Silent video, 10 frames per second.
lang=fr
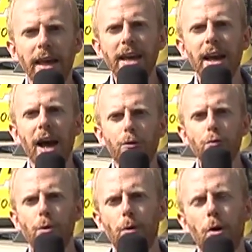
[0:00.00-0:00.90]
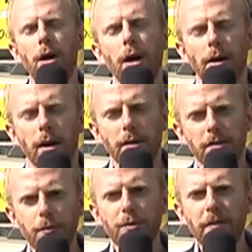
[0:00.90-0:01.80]
Et à tout moment,
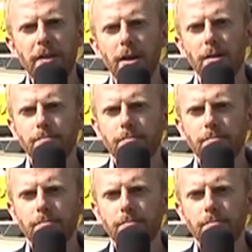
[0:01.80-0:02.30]
si vous avez